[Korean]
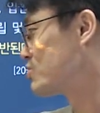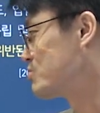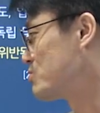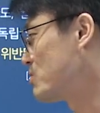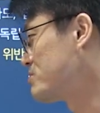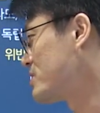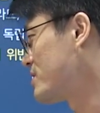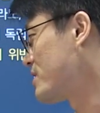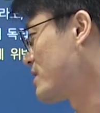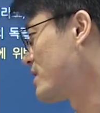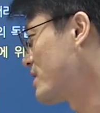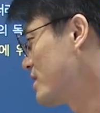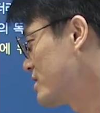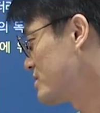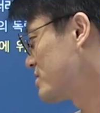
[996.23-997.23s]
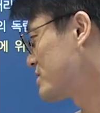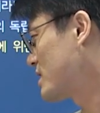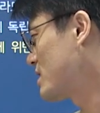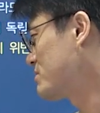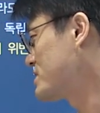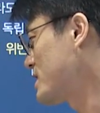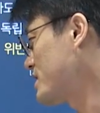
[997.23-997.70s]
중범죄인데
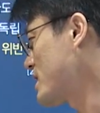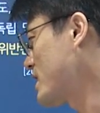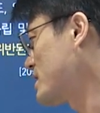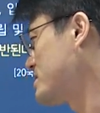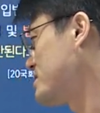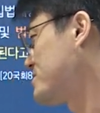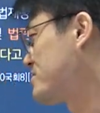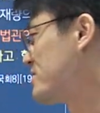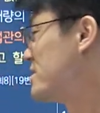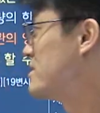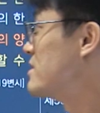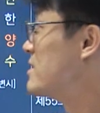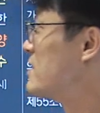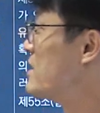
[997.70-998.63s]
사람은 상해까지 했어요.